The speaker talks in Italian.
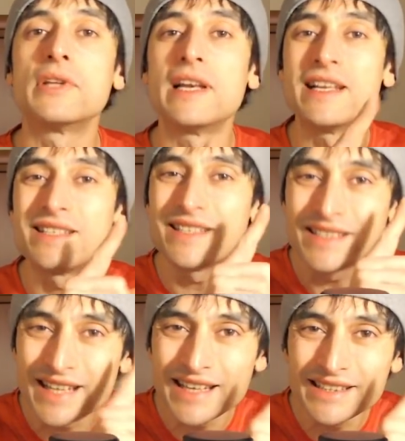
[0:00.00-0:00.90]

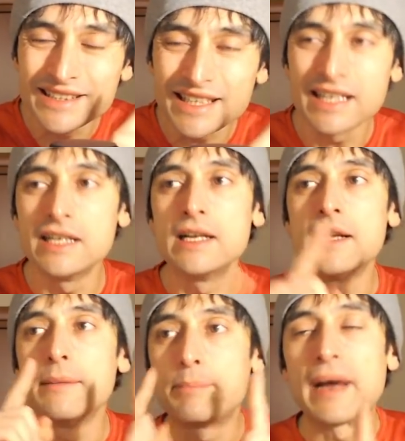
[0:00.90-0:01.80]
dell'esistenza,
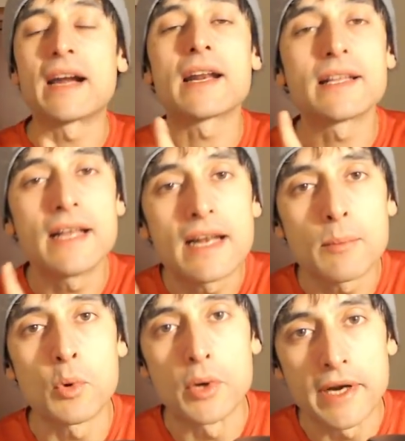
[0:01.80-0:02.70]
parla
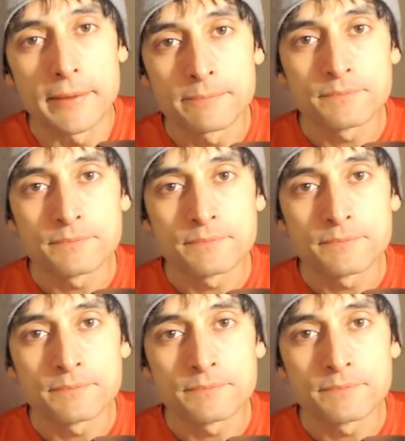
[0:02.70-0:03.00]
dell'amore